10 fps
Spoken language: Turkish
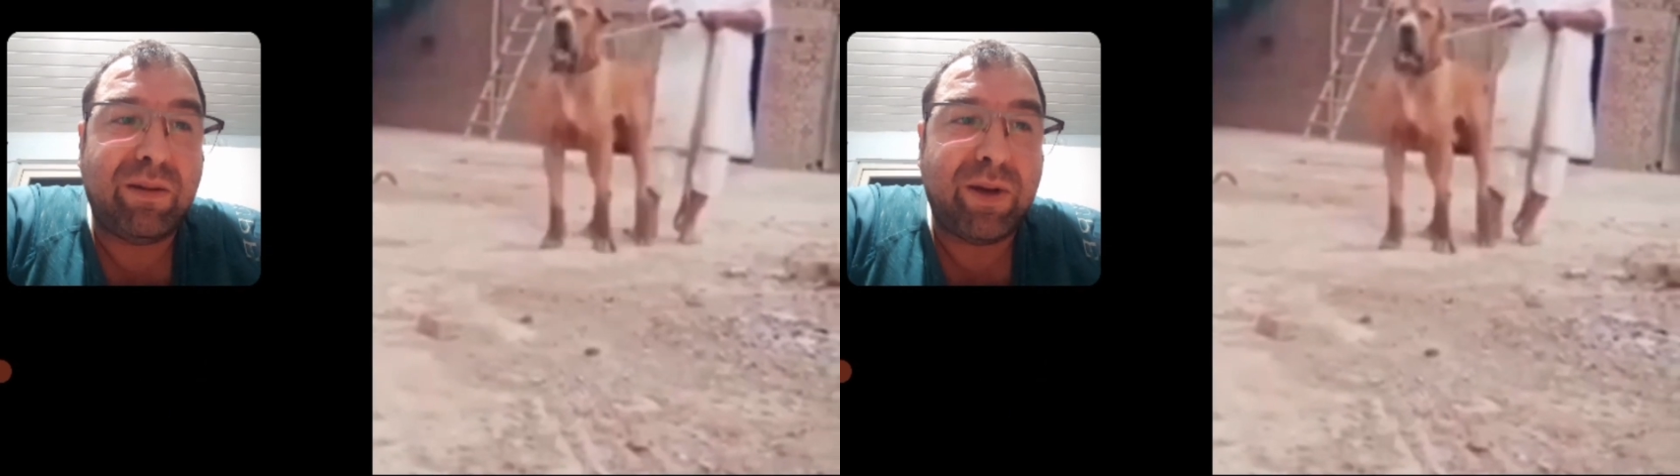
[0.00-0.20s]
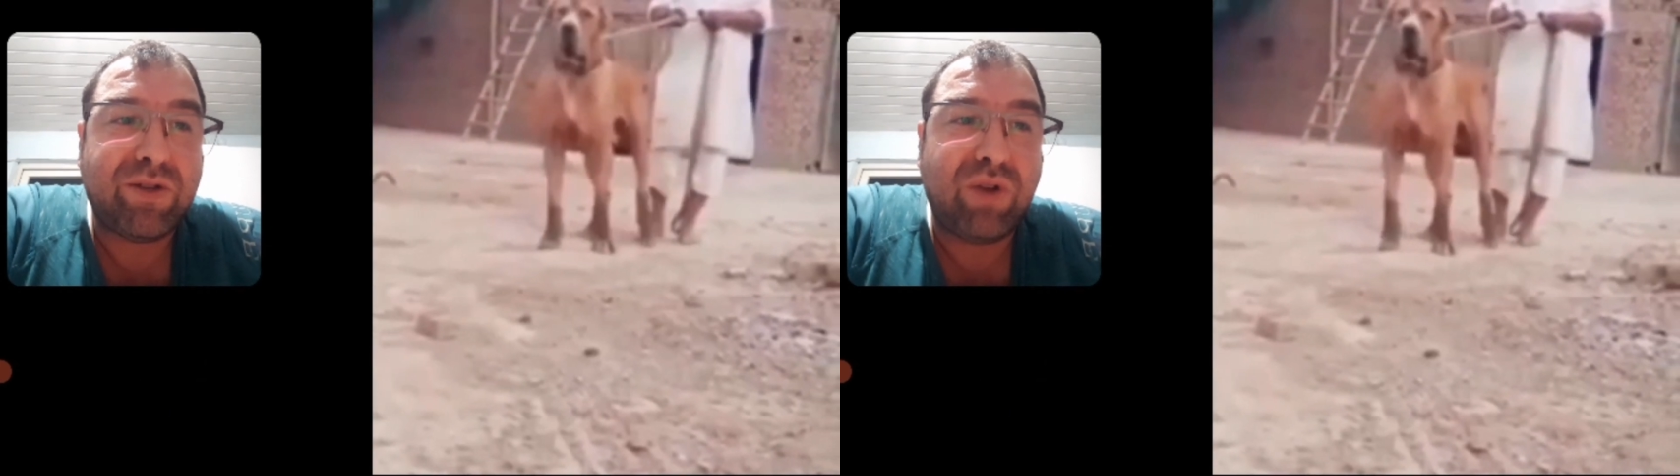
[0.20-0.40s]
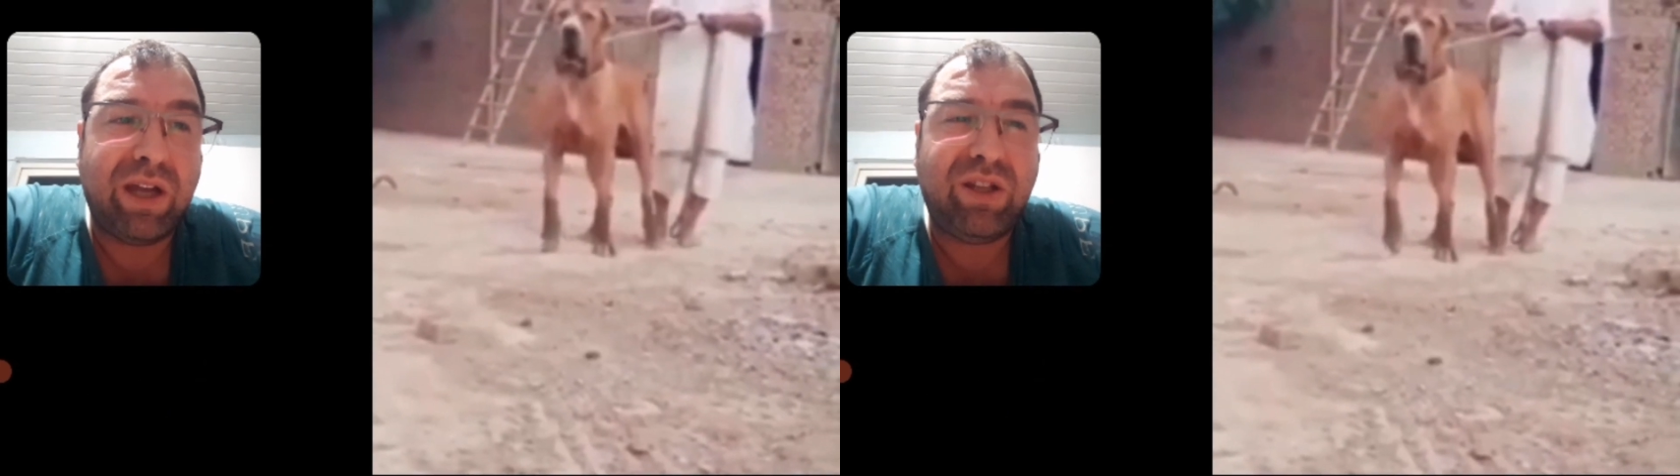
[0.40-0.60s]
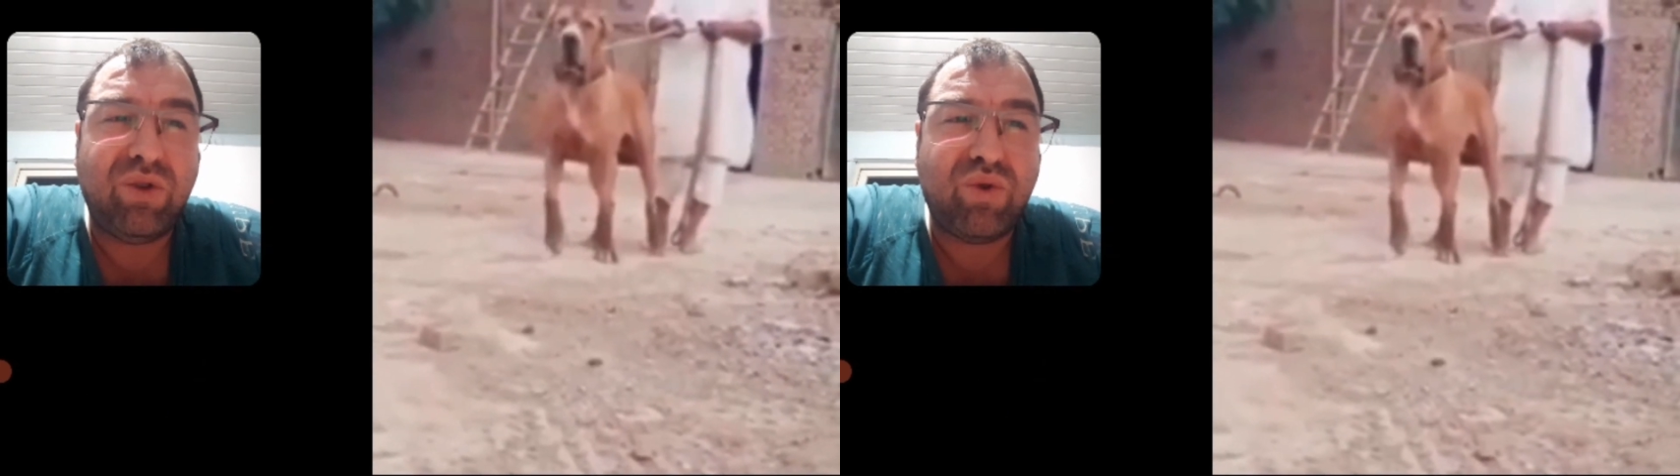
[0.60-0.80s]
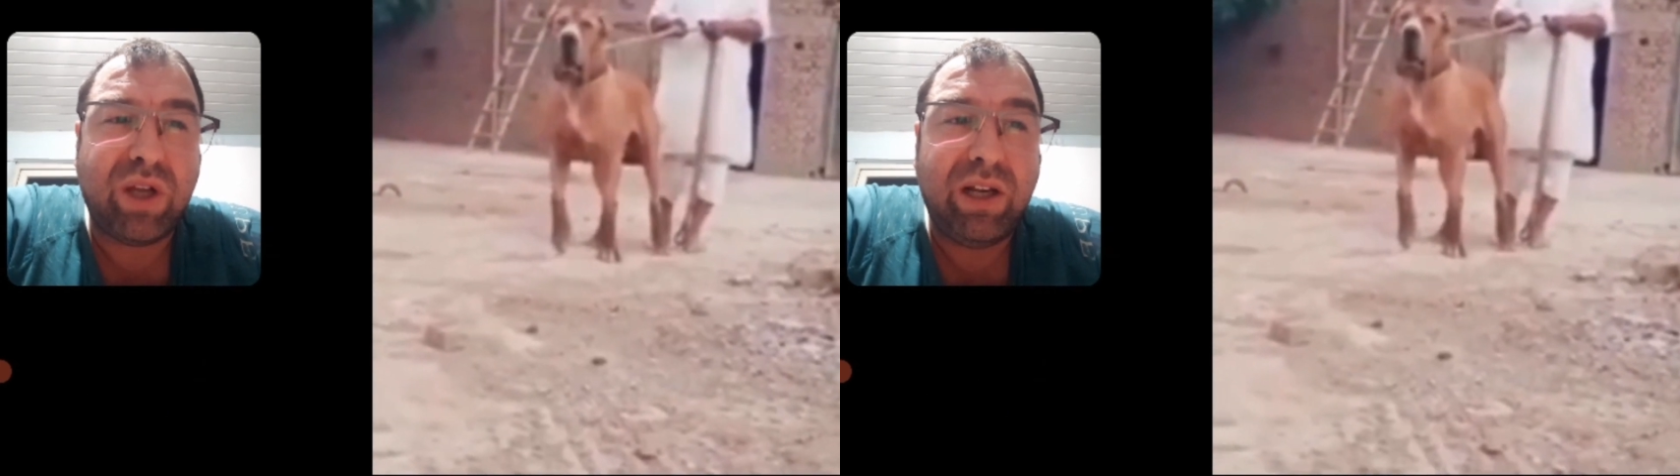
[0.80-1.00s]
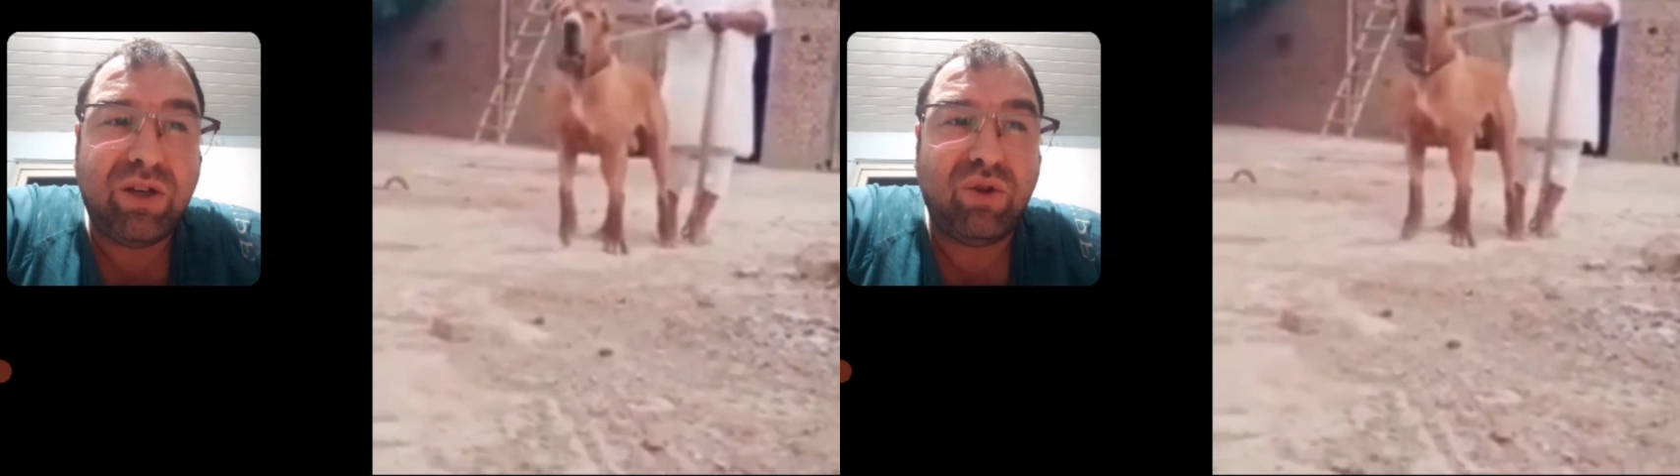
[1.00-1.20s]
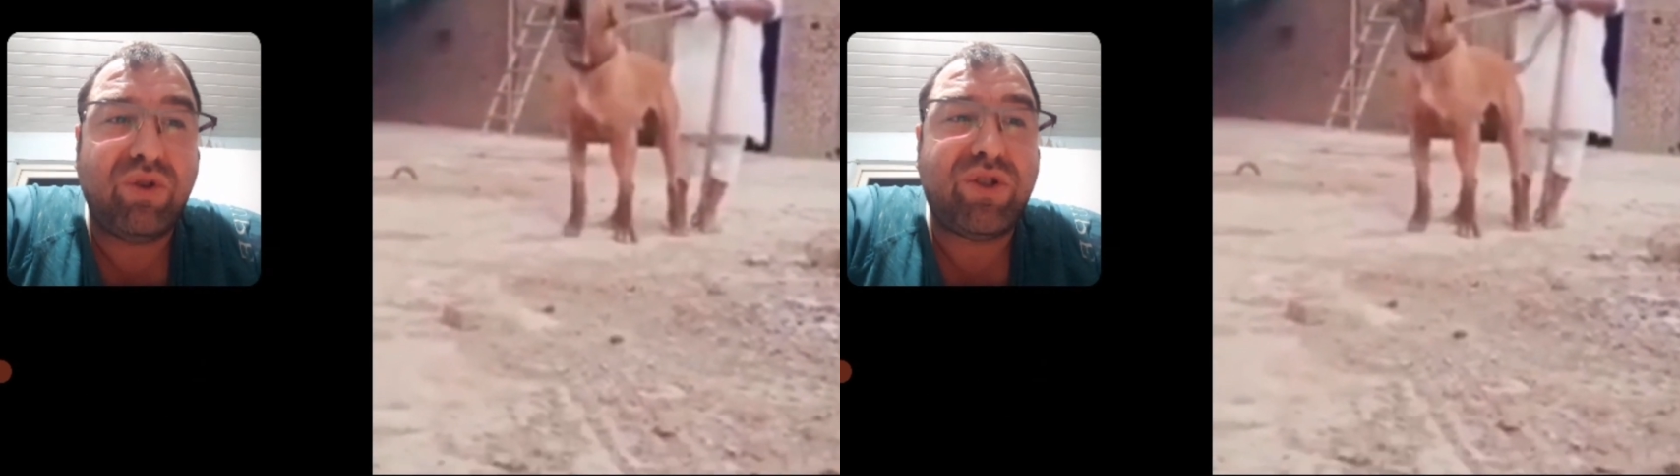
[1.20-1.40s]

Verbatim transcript: basıyor. Yani 250 kilo